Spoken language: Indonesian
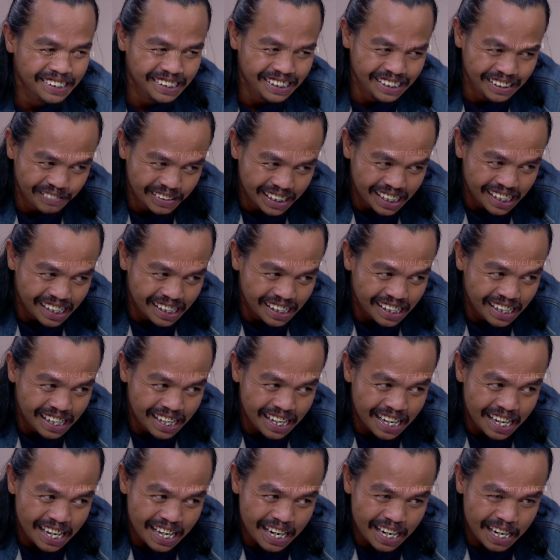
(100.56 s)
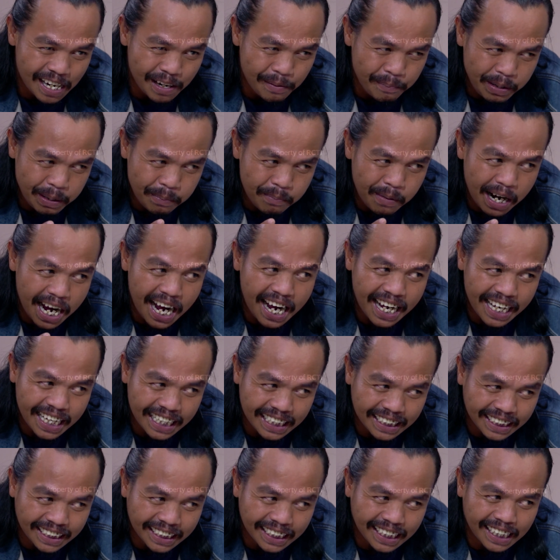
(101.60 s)
Gimana? Lebih
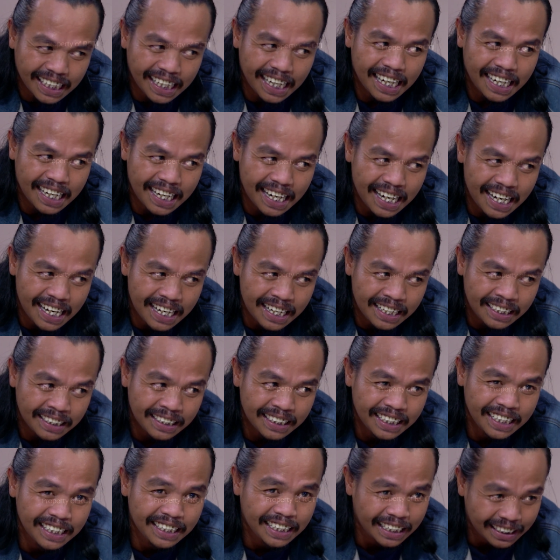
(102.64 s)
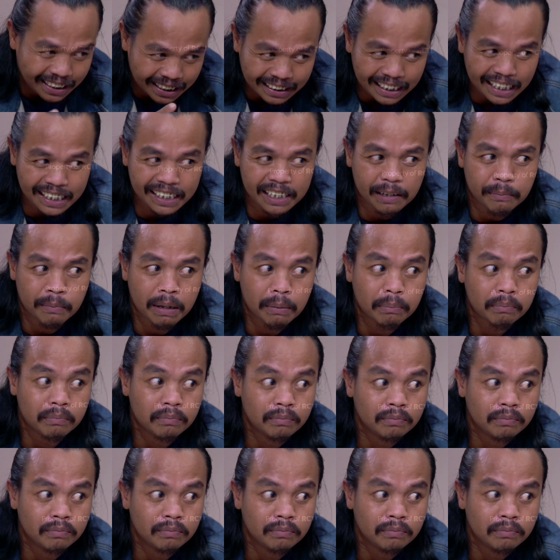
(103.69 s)
baik sekarang kita tes aja, Mam.